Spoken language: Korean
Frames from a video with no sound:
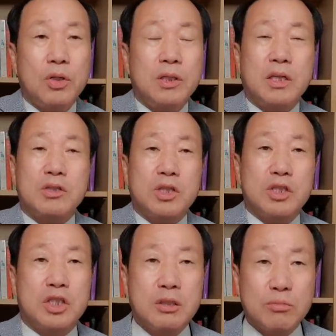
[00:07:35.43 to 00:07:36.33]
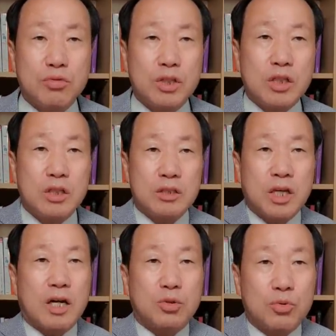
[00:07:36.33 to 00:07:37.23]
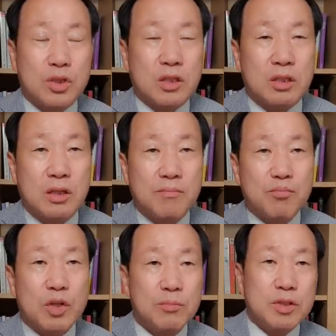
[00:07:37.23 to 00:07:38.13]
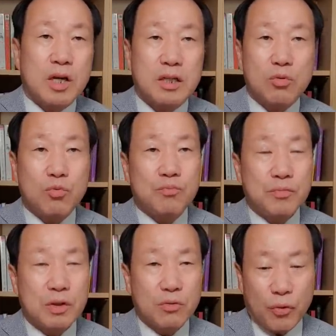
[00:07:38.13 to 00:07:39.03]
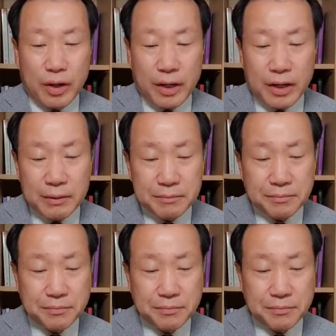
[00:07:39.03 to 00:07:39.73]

이렇게 해서 이 신무기 4종 세트 미사일 외에